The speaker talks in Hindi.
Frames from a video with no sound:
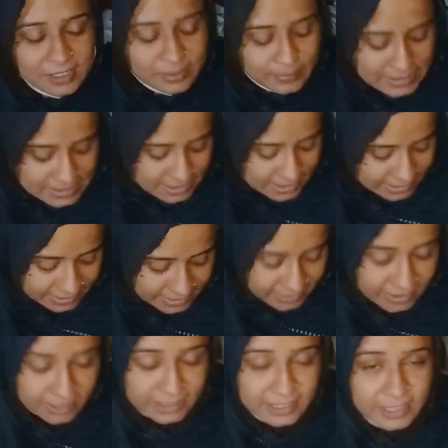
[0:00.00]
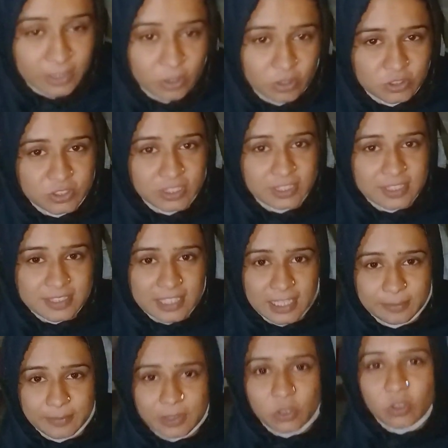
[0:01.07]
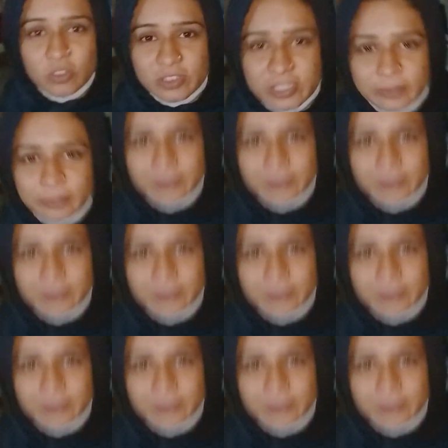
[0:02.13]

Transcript: बस खाना खा लिया और जो है ना साथ में कोल्ड ड्रिंक